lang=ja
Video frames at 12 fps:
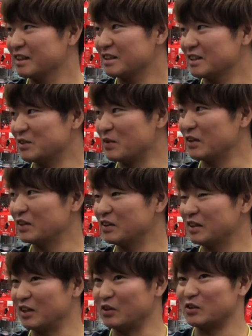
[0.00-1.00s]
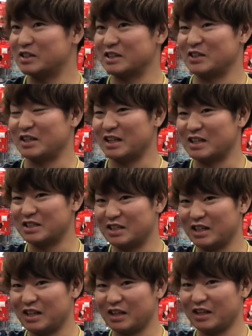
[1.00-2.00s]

閉まってる施設に対して